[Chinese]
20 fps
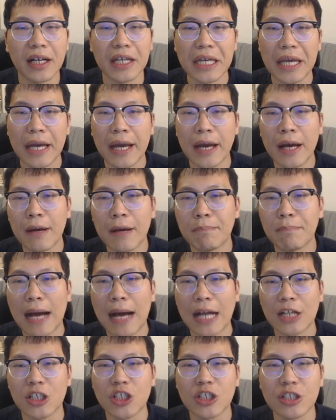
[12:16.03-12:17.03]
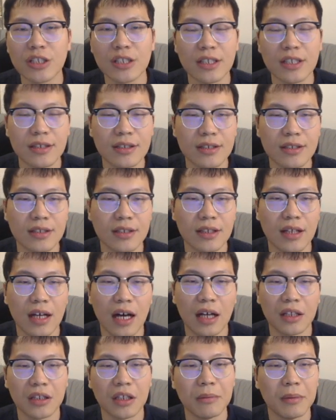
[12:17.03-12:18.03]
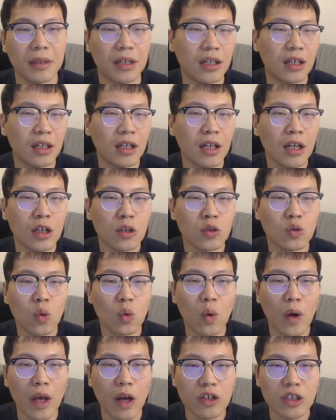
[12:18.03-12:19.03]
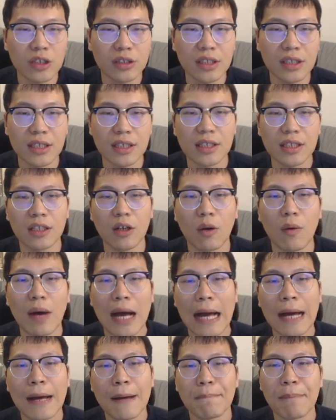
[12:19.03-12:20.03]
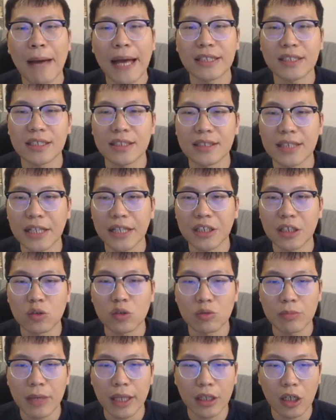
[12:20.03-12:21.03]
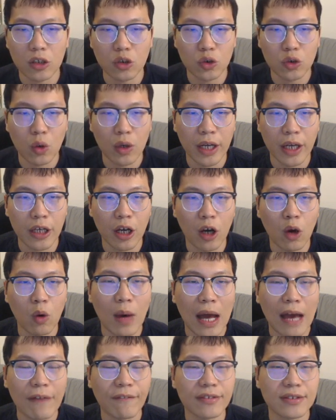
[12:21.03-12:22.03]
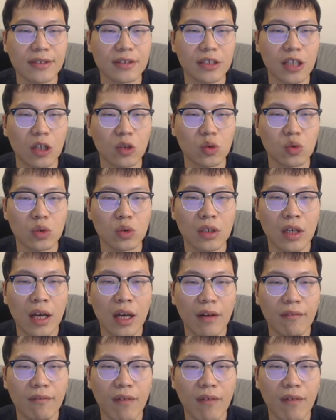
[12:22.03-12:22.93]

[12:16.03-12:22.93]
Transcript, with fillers: 可以马吃 e 四啊，那么如果要是第一的话，白棋在这个局面当中又可以后 f 四将军，